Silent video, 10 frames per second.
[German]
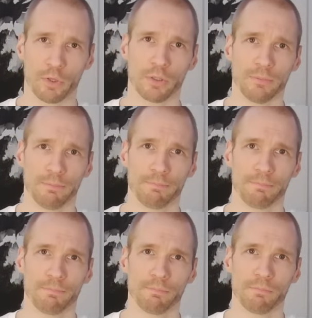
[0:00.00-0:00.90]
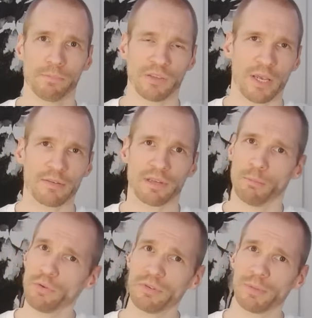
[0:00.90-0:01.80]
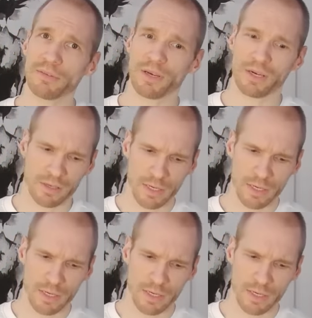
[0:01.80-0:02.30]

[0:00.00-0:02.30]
worden. Das heißt, da müsste man sagen,